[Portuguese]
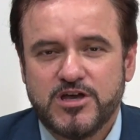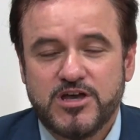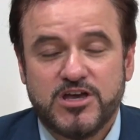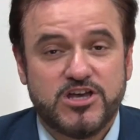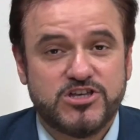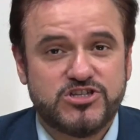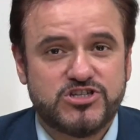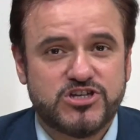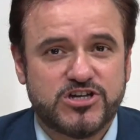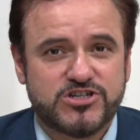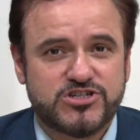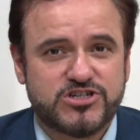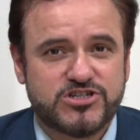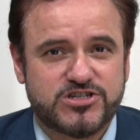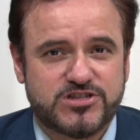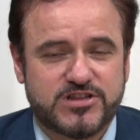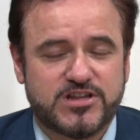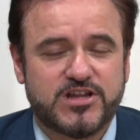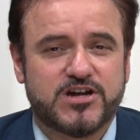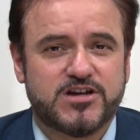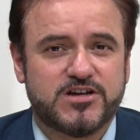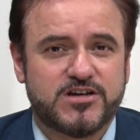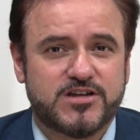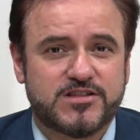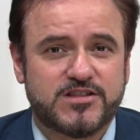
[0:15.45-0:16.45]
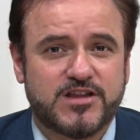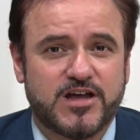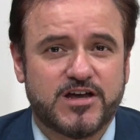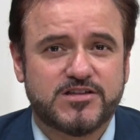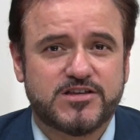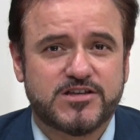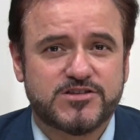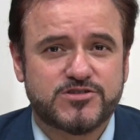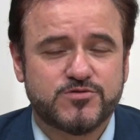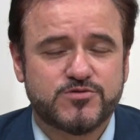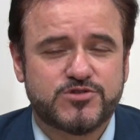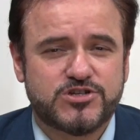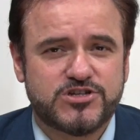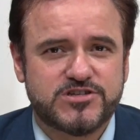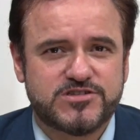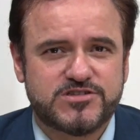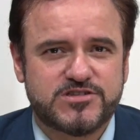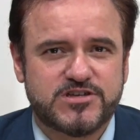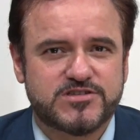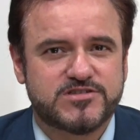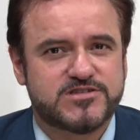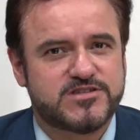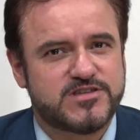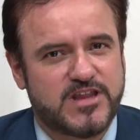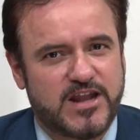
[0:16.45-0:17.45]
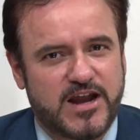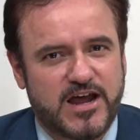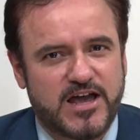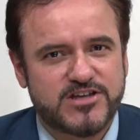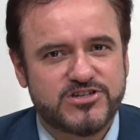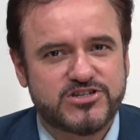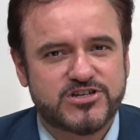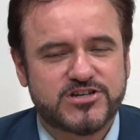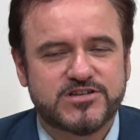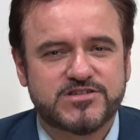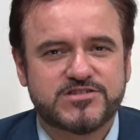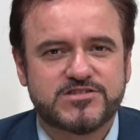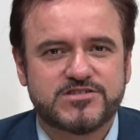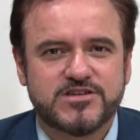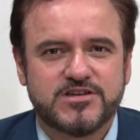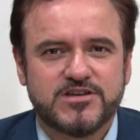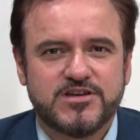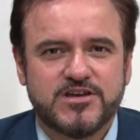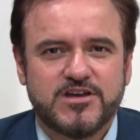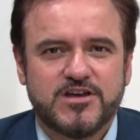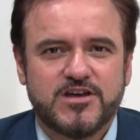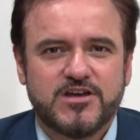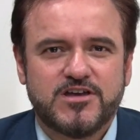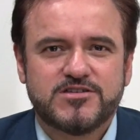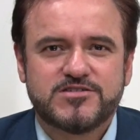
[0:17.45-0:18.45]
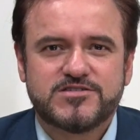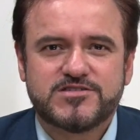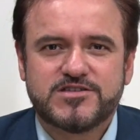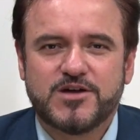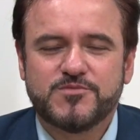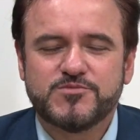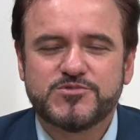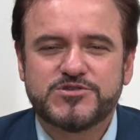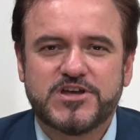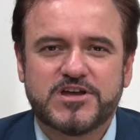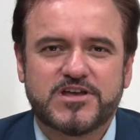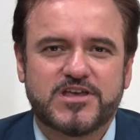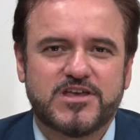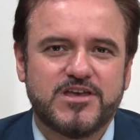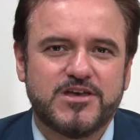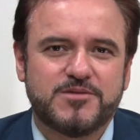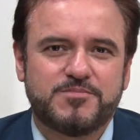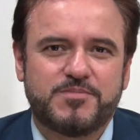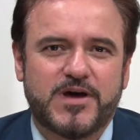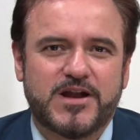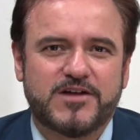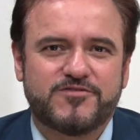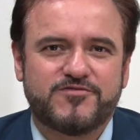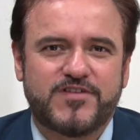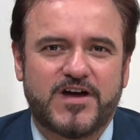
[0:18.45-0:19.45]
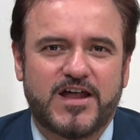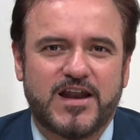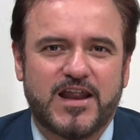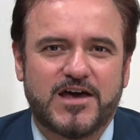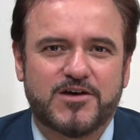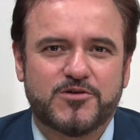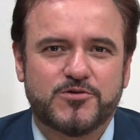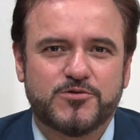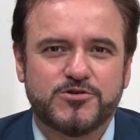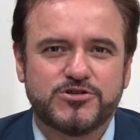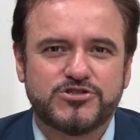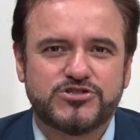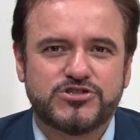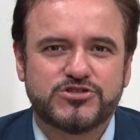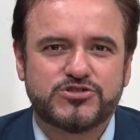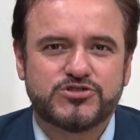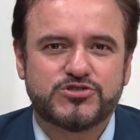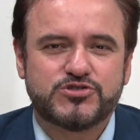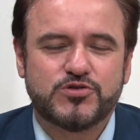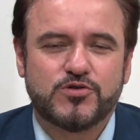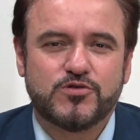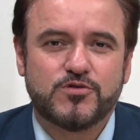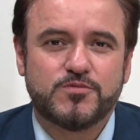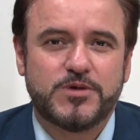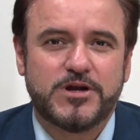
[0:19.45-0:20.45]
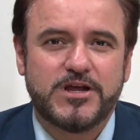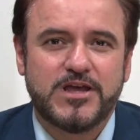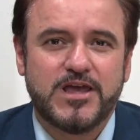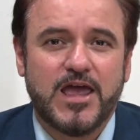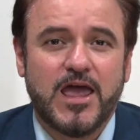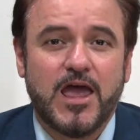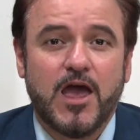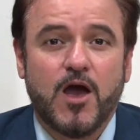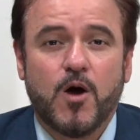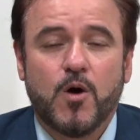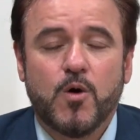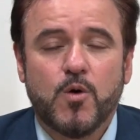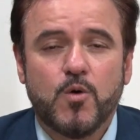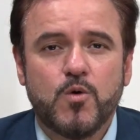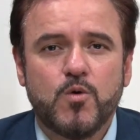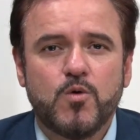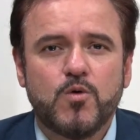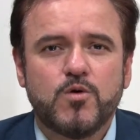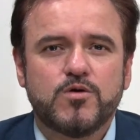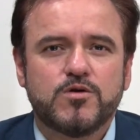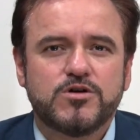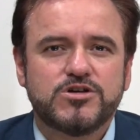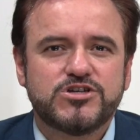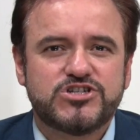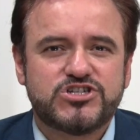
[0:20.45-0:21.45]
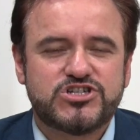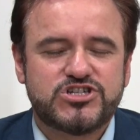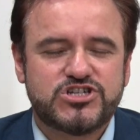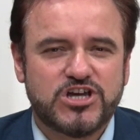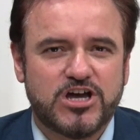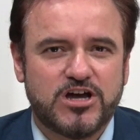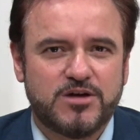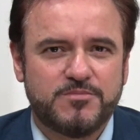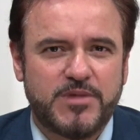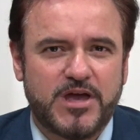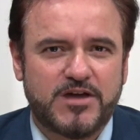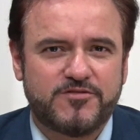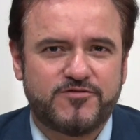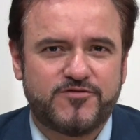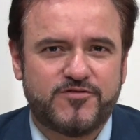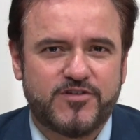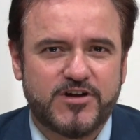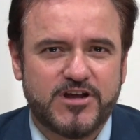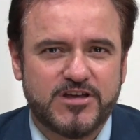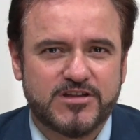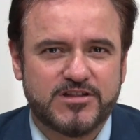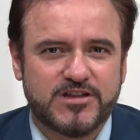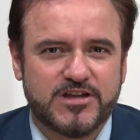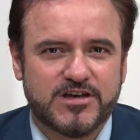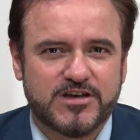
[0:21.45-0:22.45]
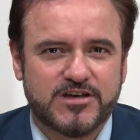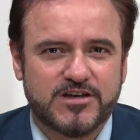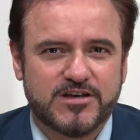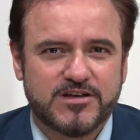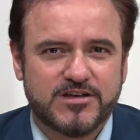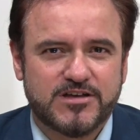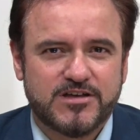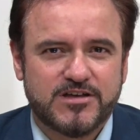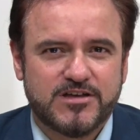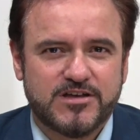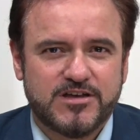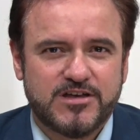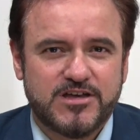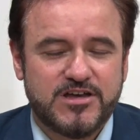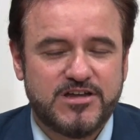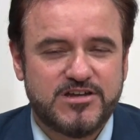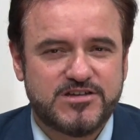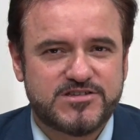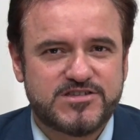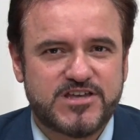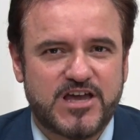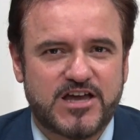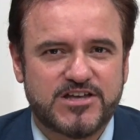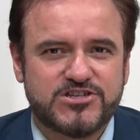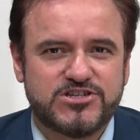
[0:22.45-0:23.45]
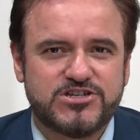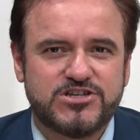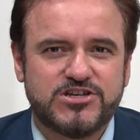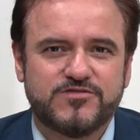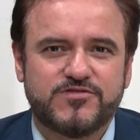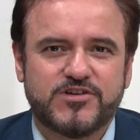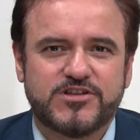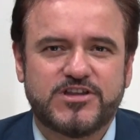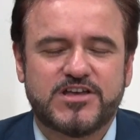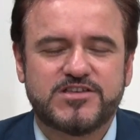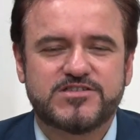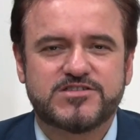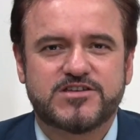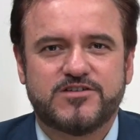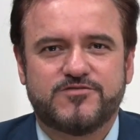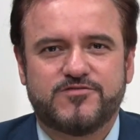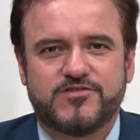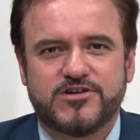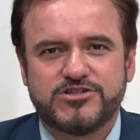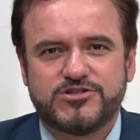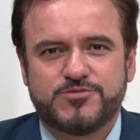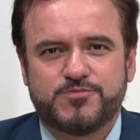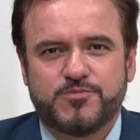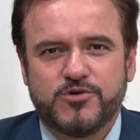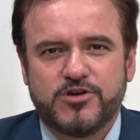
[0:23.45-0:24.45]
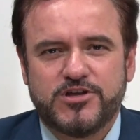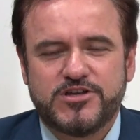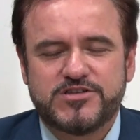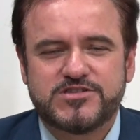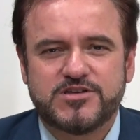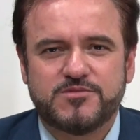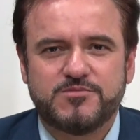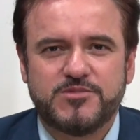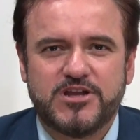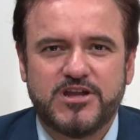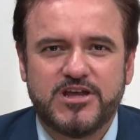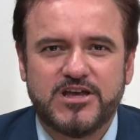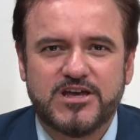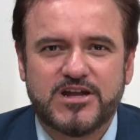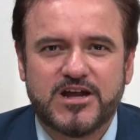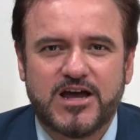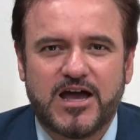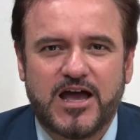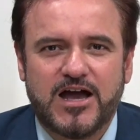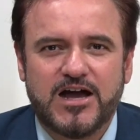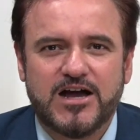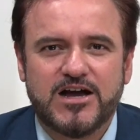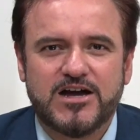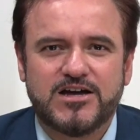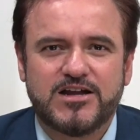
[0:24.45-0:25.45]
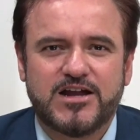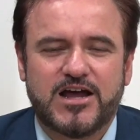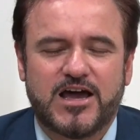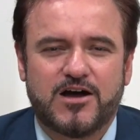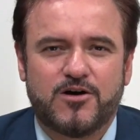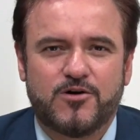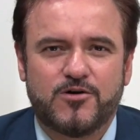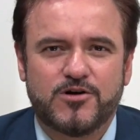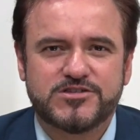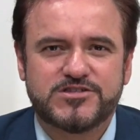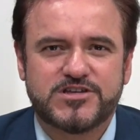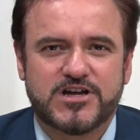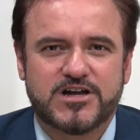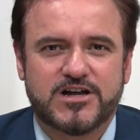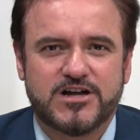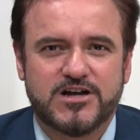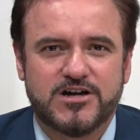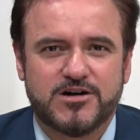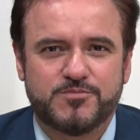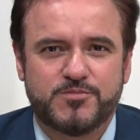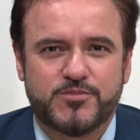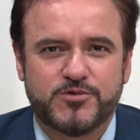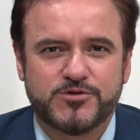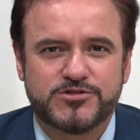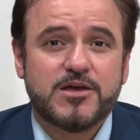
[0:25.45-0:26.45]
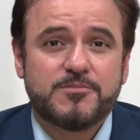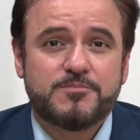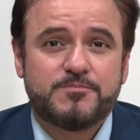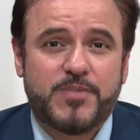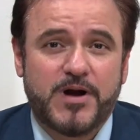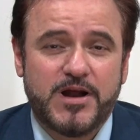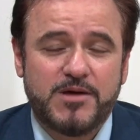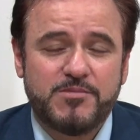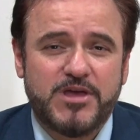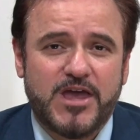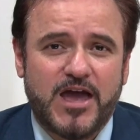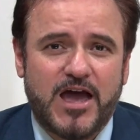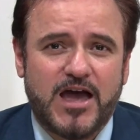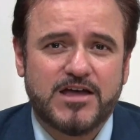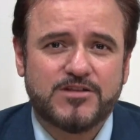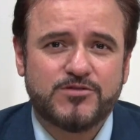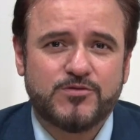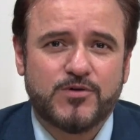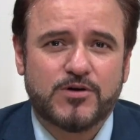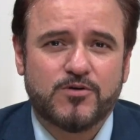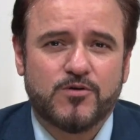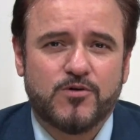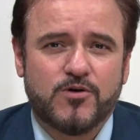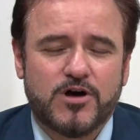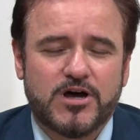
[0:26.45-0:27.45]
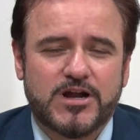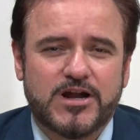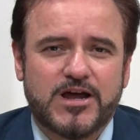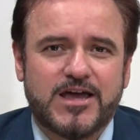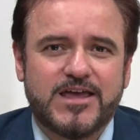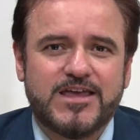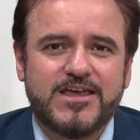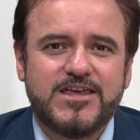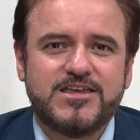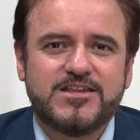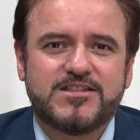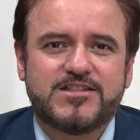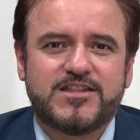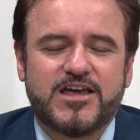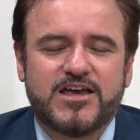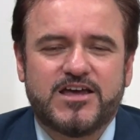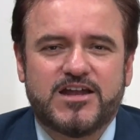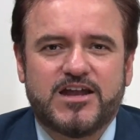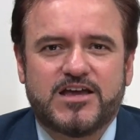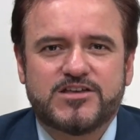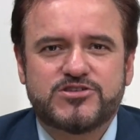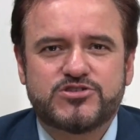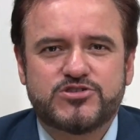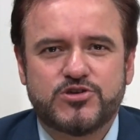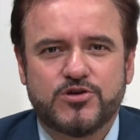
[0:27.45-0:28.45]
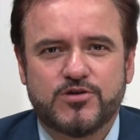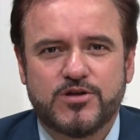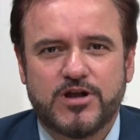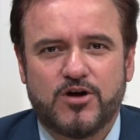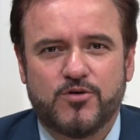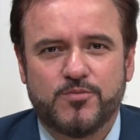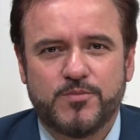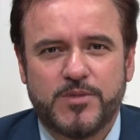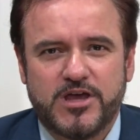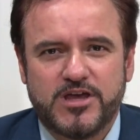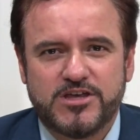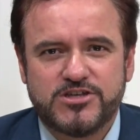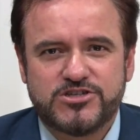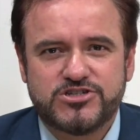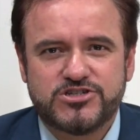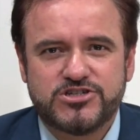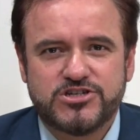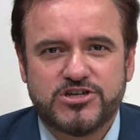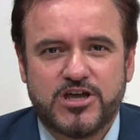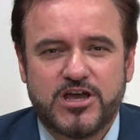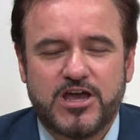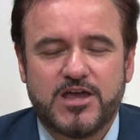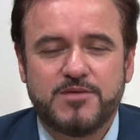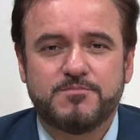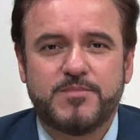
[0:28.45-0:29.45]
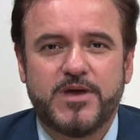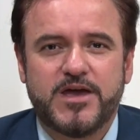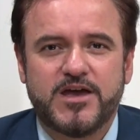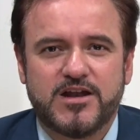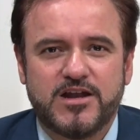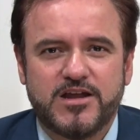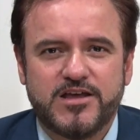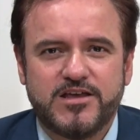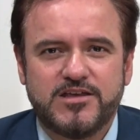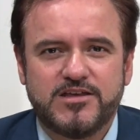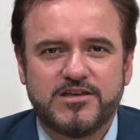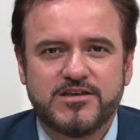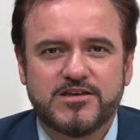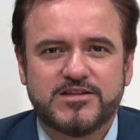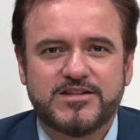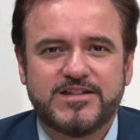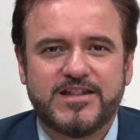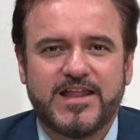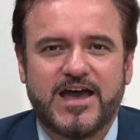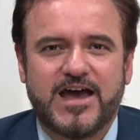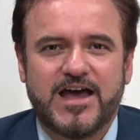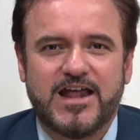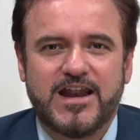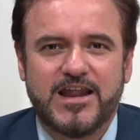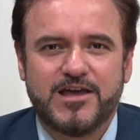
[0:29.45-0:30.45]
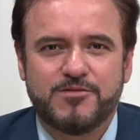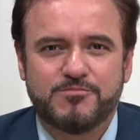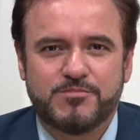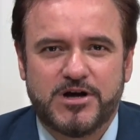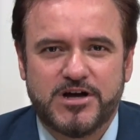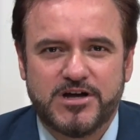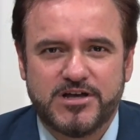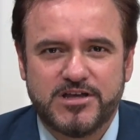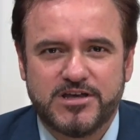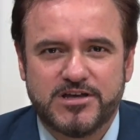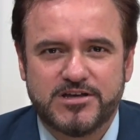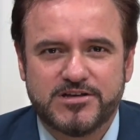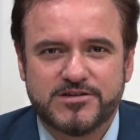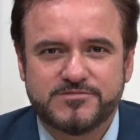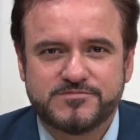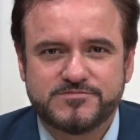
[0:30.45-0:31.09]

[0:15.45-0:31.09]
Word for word: E diante de tantas notícias trágicas, estamos aqui para falar hoje sobre o Chame a Frida, iniciativa da escrivã de polícia mineira Ana Rosa Campos, premiado agora internacionalmente em Berlim, na Alemanha.